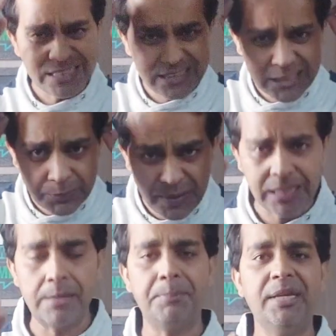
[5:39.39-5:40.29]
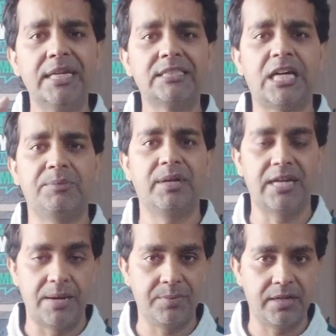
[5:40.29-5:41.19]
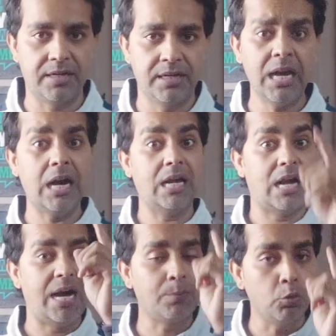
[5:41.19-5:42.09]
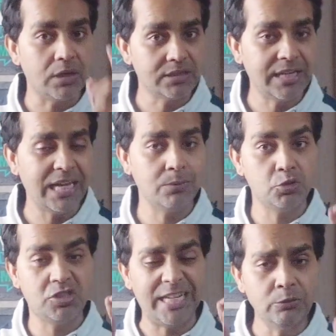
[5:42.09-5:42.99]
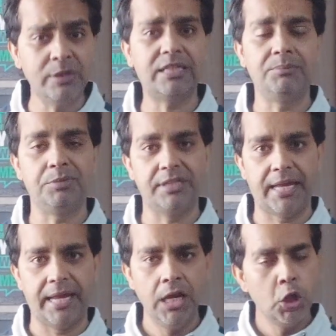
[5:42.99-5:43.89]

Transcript: जिस भी कंपनी के साथ में काम कर रहे हैं अगर आपको लगता है कि वो जेन्यून कंपनी है